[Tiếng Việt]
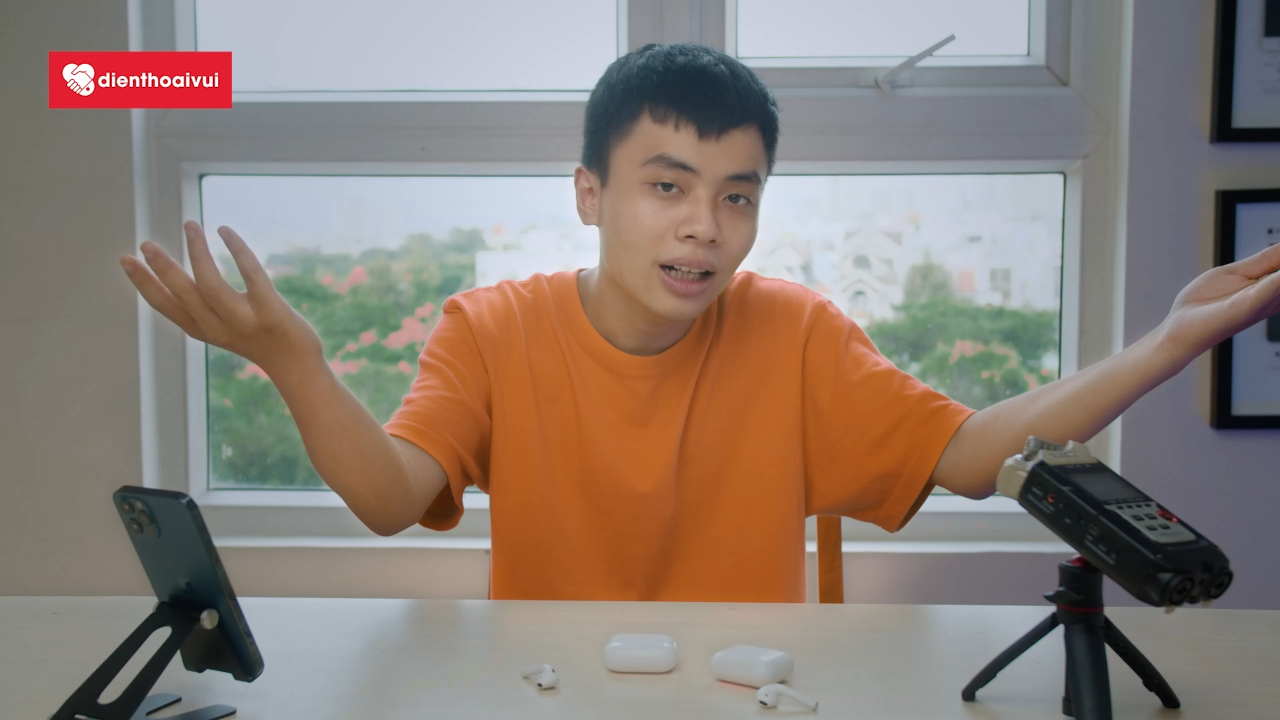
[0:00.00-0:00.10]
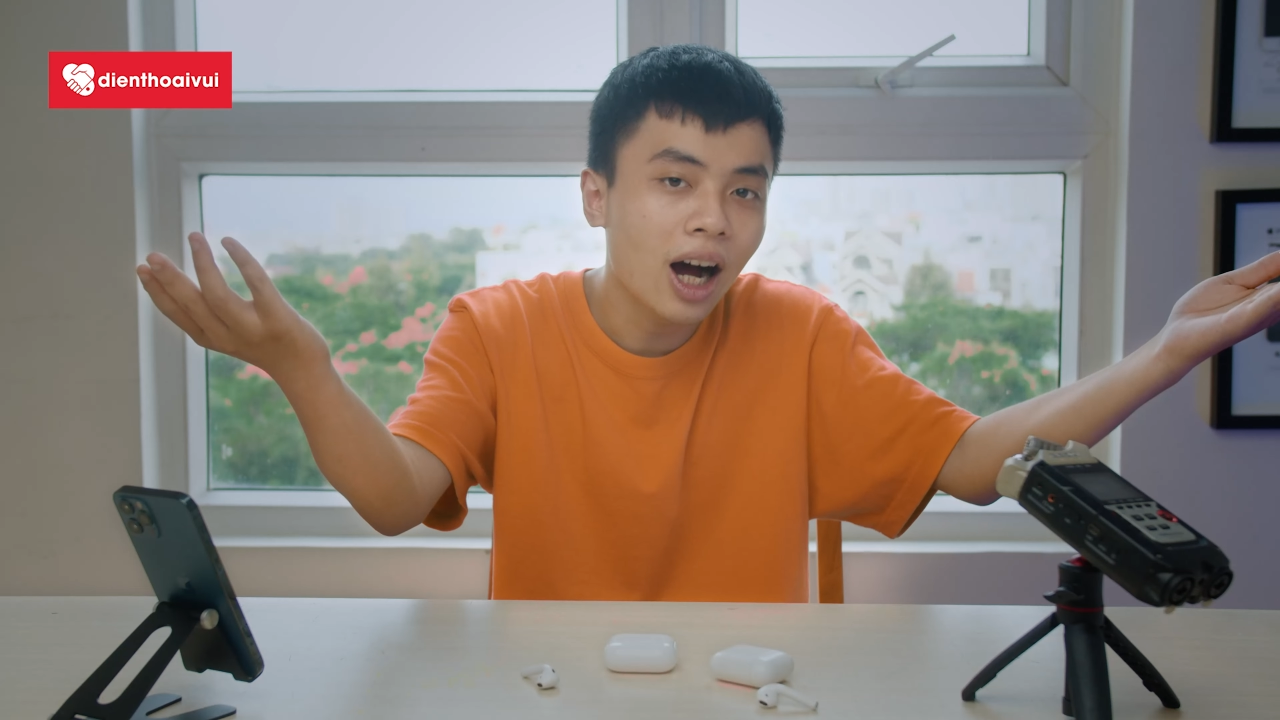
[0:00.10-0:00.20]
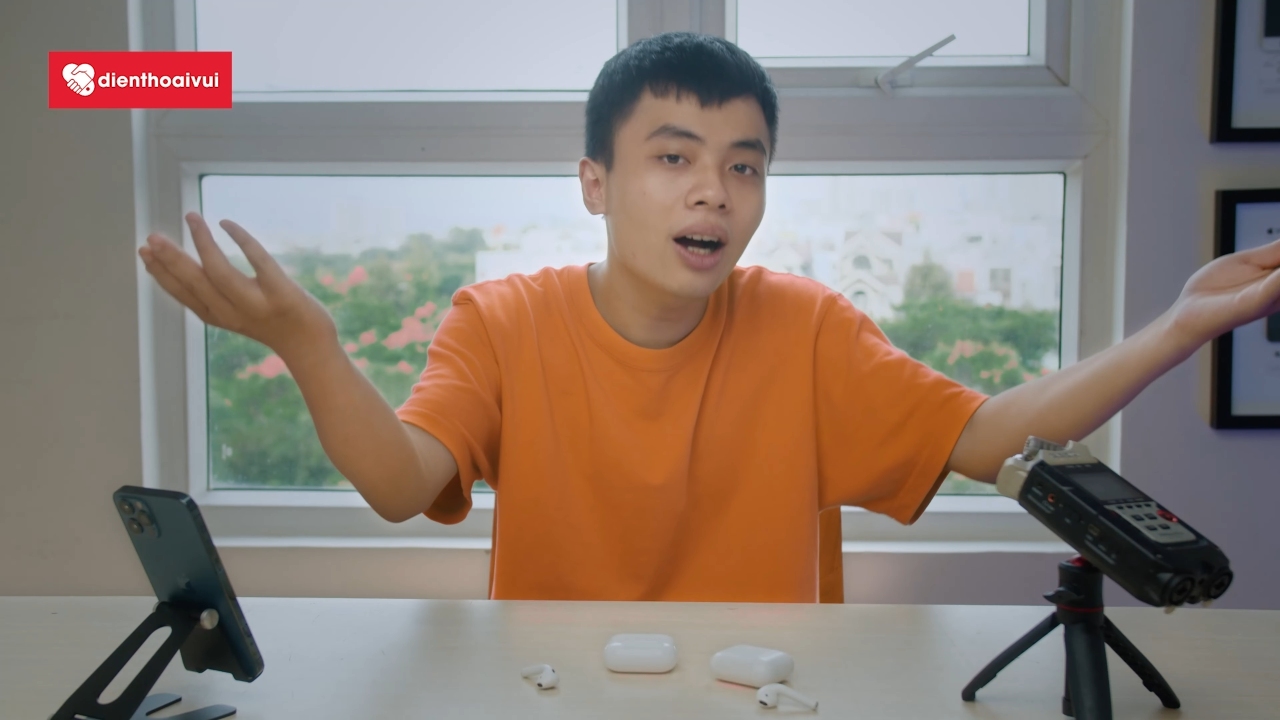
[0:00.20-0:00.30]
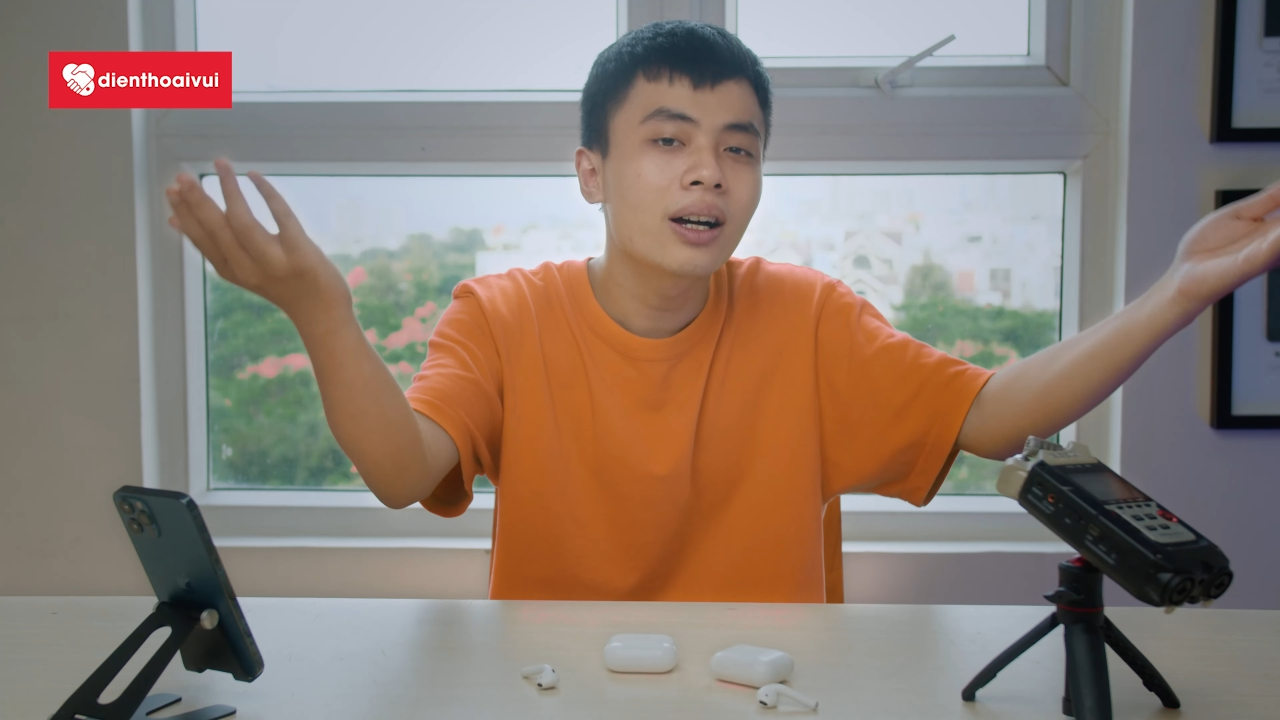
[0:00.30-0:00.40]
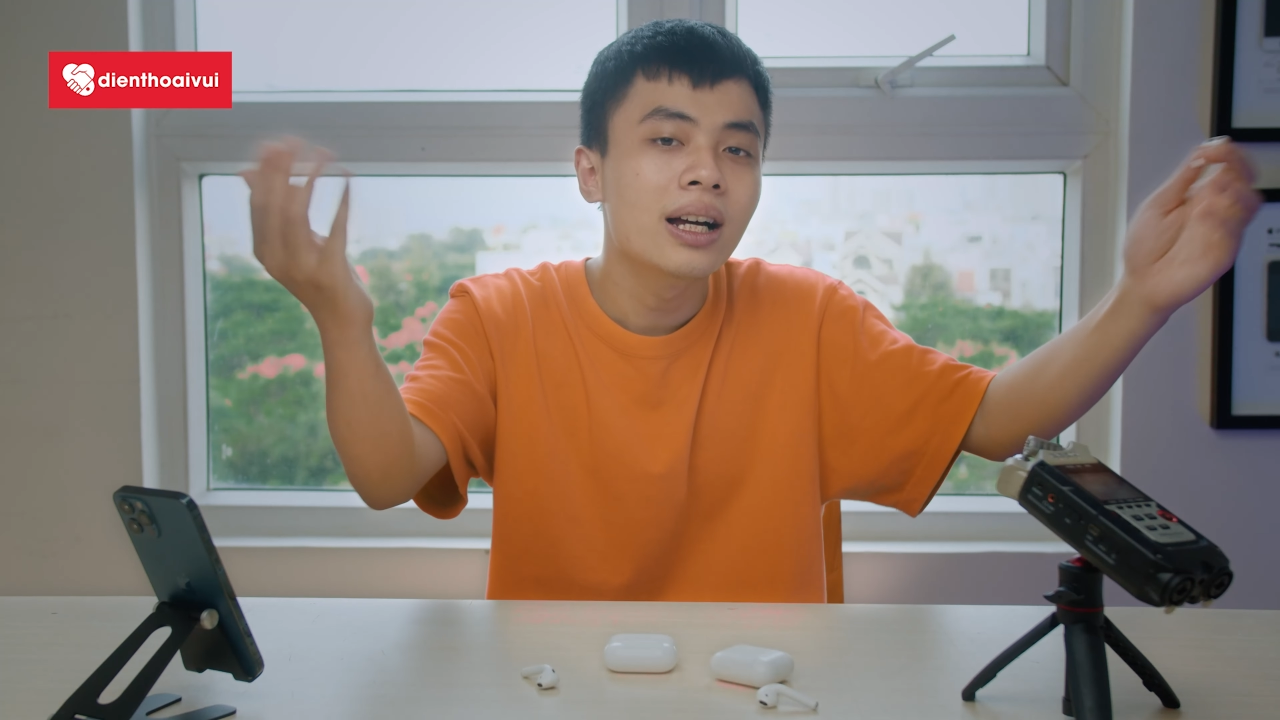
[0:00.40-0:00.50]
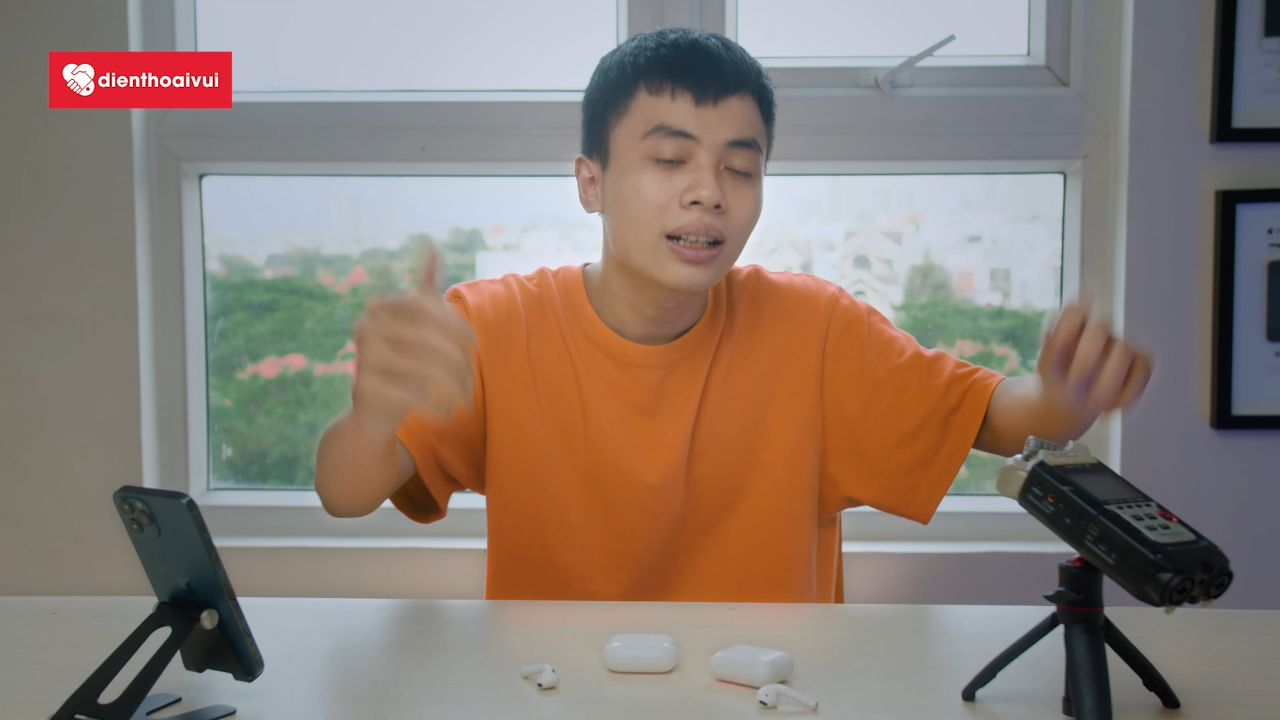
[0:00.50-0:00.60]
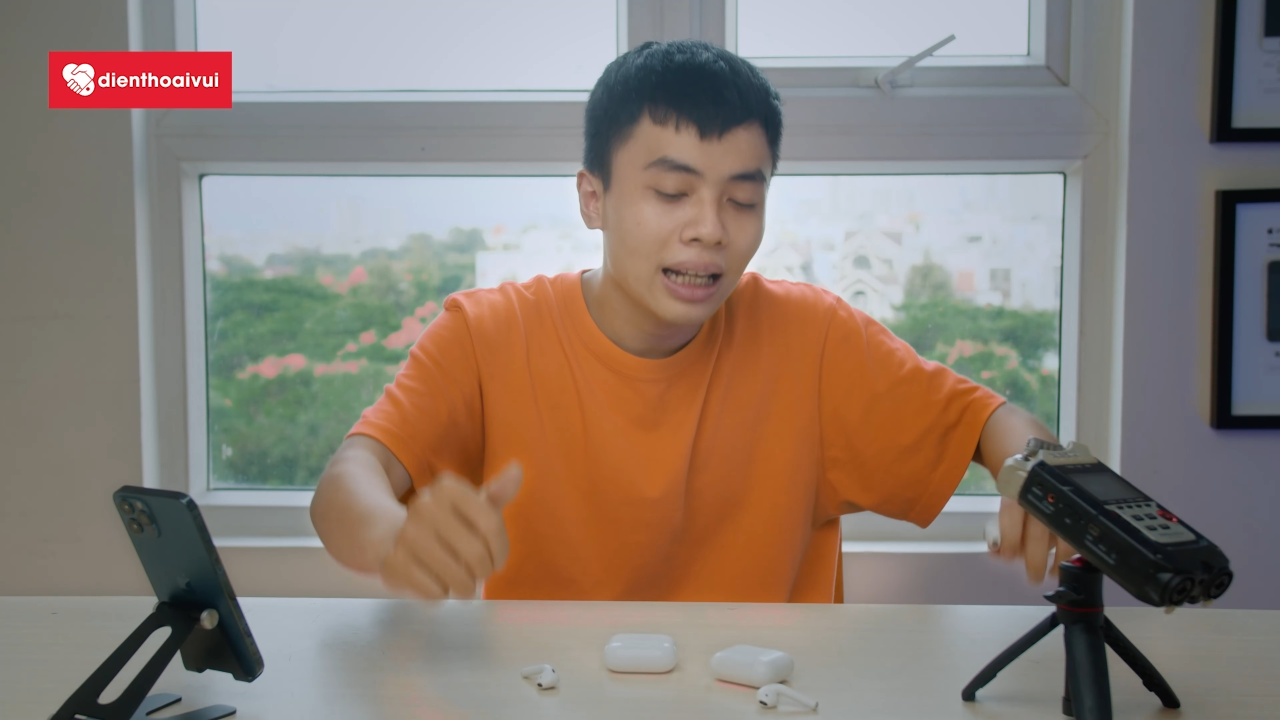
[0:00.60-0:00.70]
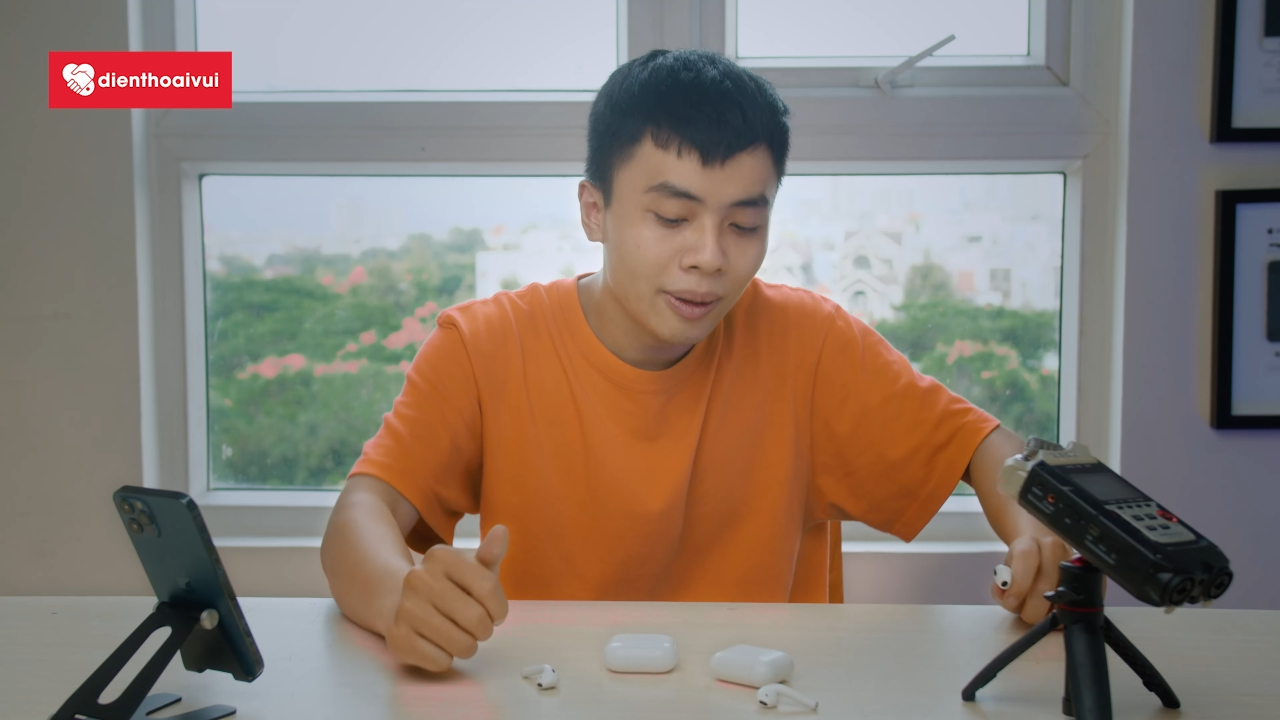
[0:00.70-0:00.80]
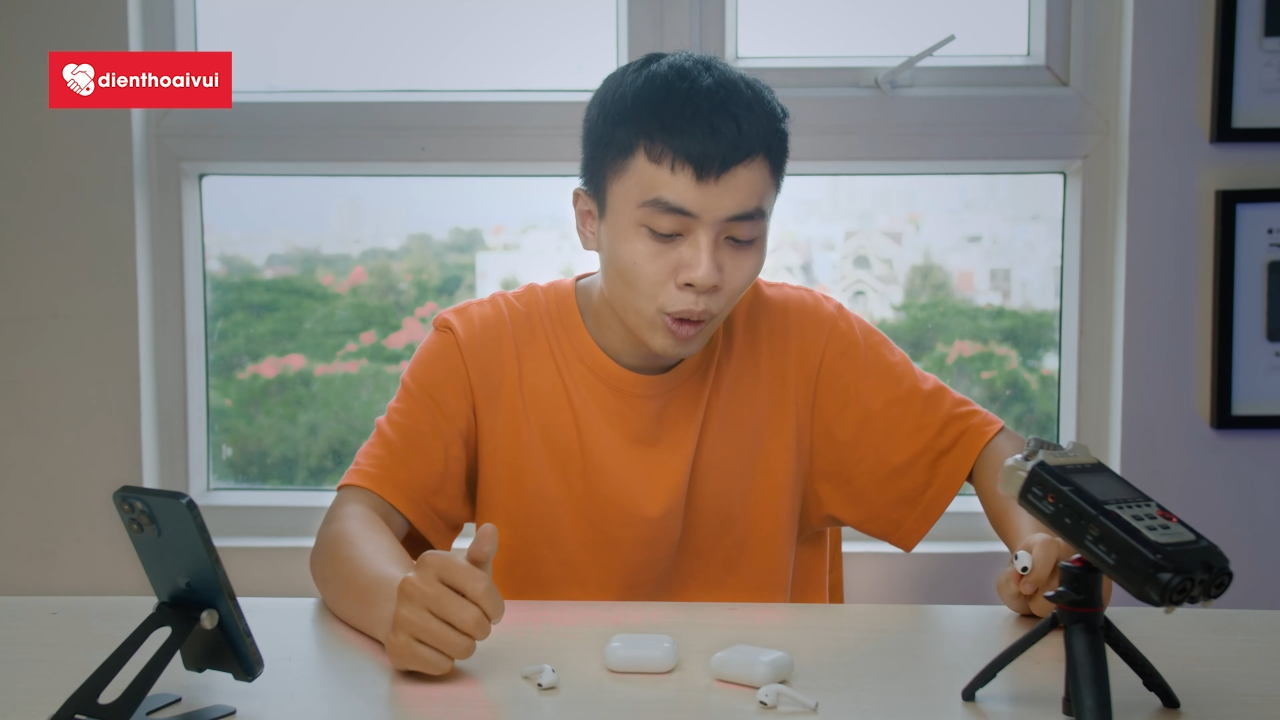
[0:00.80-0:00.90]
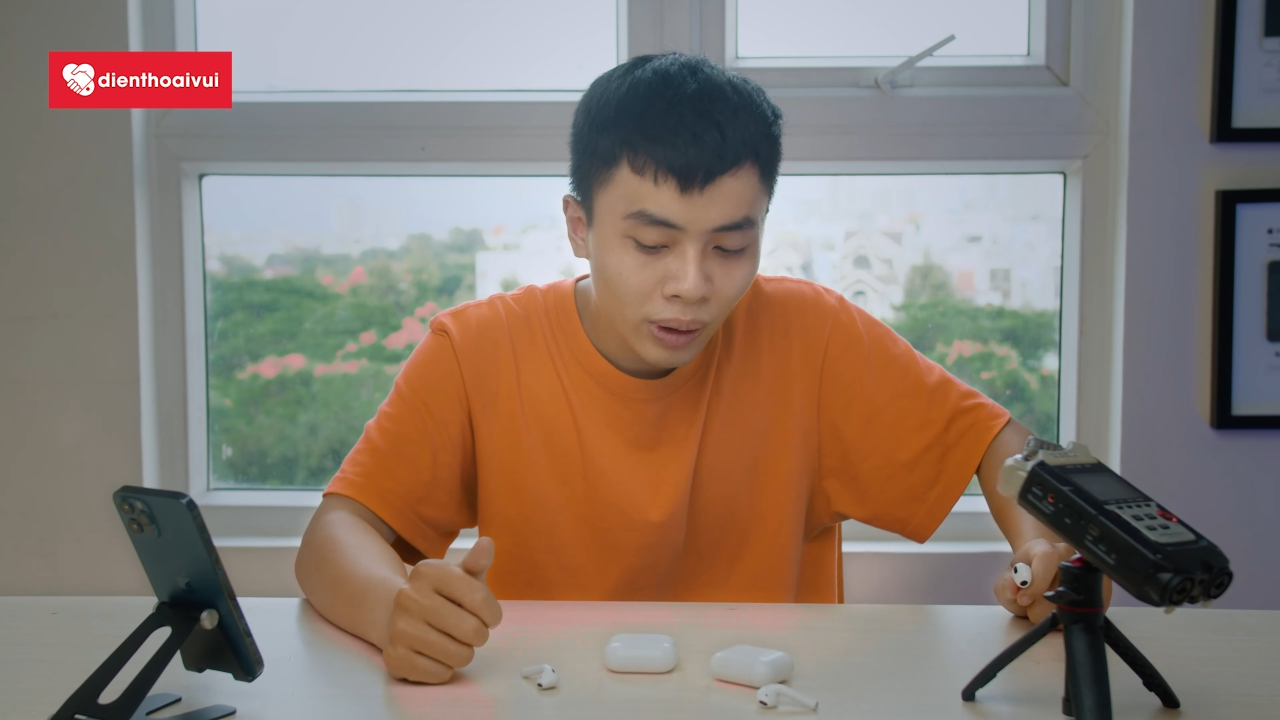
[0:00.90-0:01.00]
đó
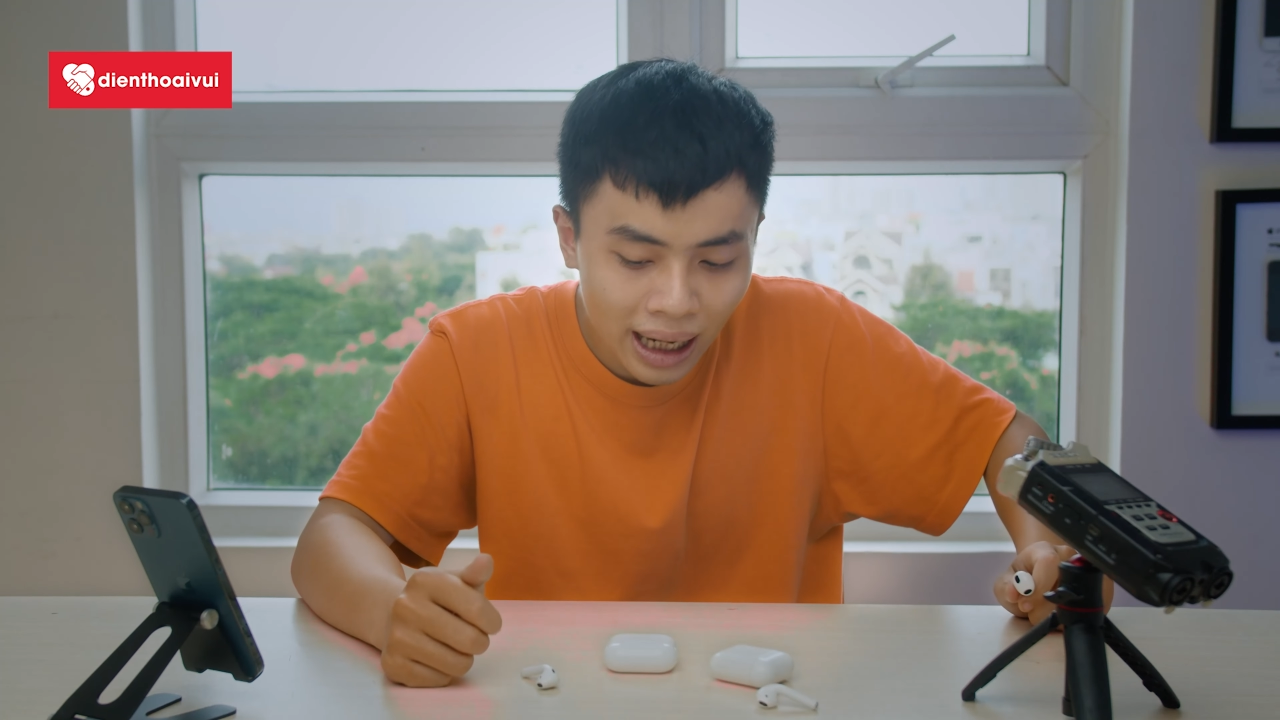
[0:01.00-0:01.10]
là một